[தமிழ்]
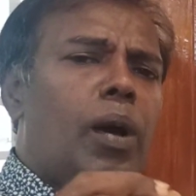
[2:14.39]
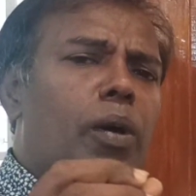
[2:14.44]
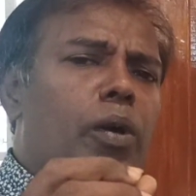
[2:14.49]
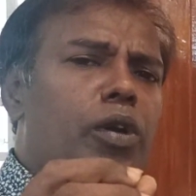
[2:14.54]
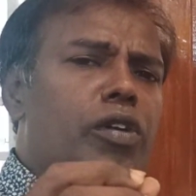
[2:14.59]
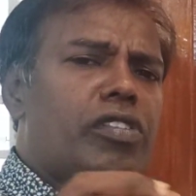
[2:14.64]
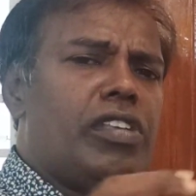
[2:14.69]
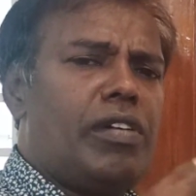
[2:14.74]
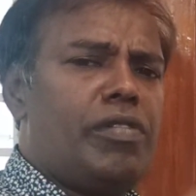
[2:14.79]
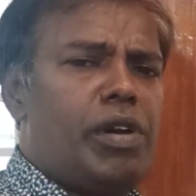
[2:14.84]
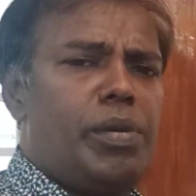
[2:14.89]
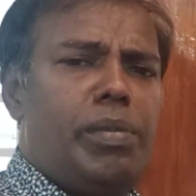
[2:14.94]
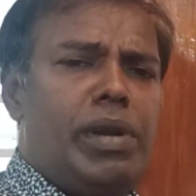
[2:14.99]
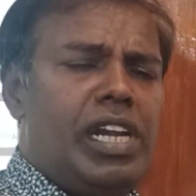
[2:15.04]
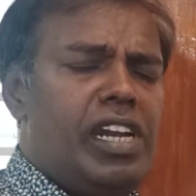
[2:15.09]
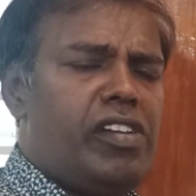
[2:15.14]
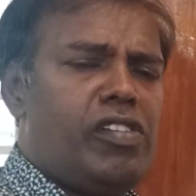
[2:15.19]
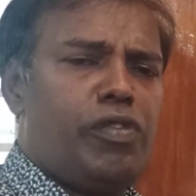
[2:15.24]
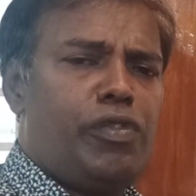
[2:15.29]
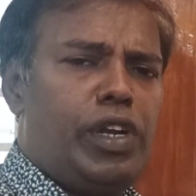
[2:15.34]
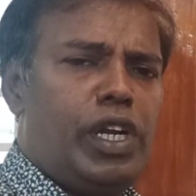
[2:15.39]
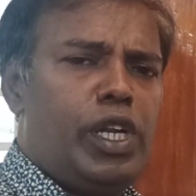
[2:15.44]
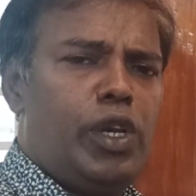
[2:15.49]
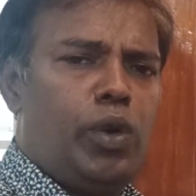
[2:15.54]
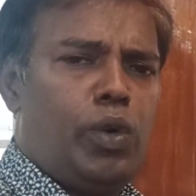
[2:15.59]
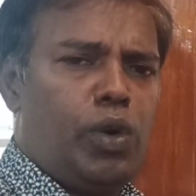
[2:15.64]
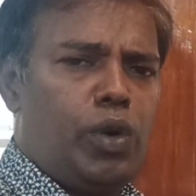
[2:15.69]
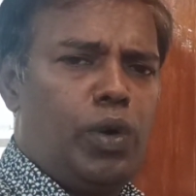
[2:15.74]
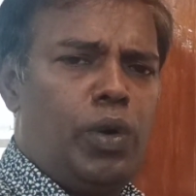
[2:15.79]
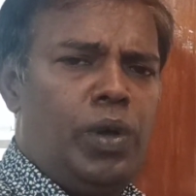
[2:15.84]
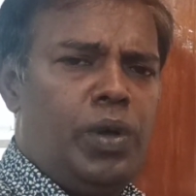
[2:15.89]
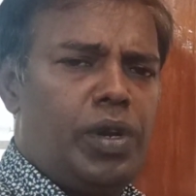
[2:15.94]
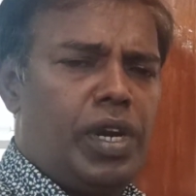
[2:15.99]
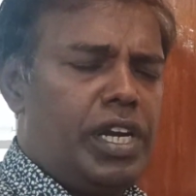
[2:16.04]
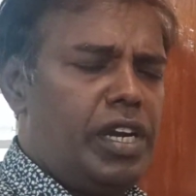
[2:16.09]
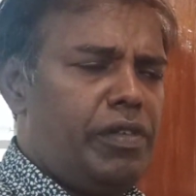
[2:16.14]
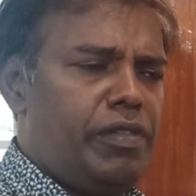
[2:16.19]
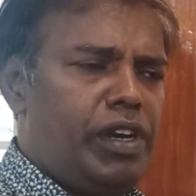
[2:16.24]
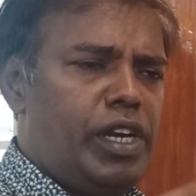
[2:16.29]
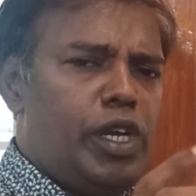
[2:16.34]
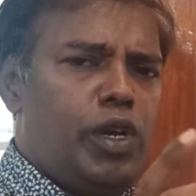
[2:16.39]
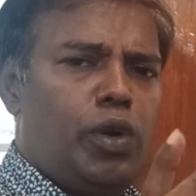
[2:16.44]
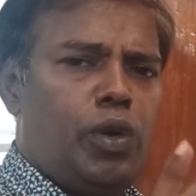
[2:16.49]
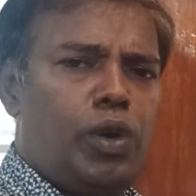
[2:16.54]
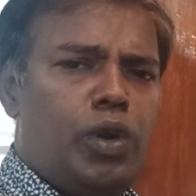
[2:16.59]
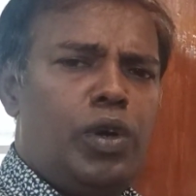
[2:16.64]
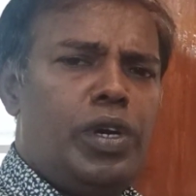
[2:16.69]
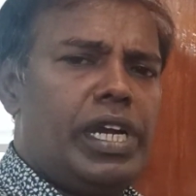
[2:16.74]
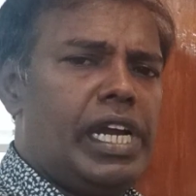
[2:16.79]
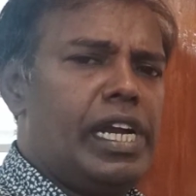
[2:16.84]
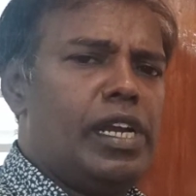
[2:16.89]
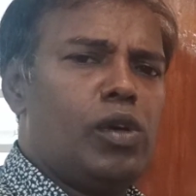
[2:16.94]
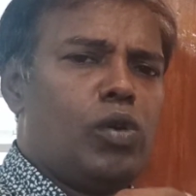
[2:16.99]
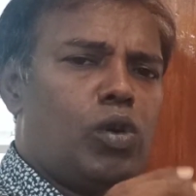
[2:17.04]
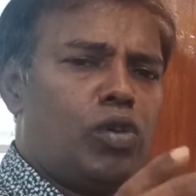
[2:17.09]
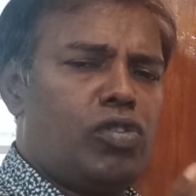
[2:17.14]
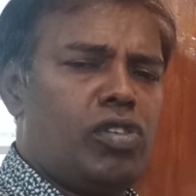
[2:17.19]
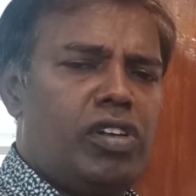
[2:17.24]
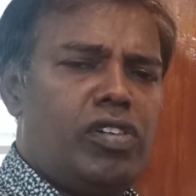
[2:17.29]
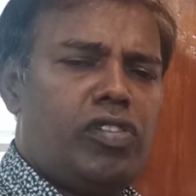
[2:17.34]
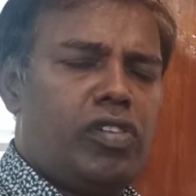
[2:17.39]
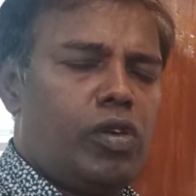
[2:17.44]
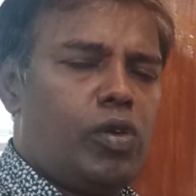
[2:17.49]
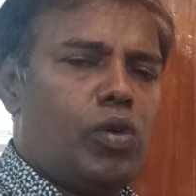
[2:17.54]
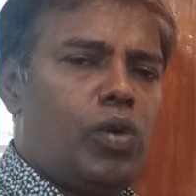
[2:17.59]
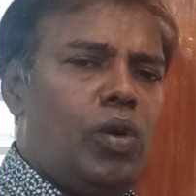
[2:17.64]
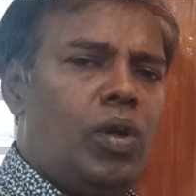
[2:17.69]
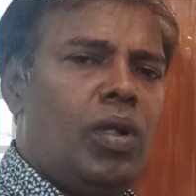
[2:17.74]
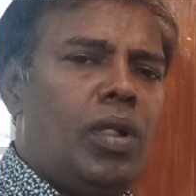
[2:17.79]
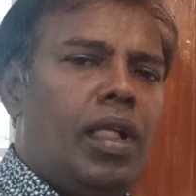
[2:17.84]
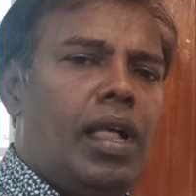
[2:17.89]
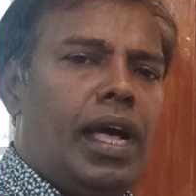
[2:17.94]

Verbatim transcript: ஒரு செவன் மினிட்ஸ் வீடியோவோடும் ரெண்டு வீடியோவோடும் ஏழு கொஸ்டின்ஸ் இருக்கும்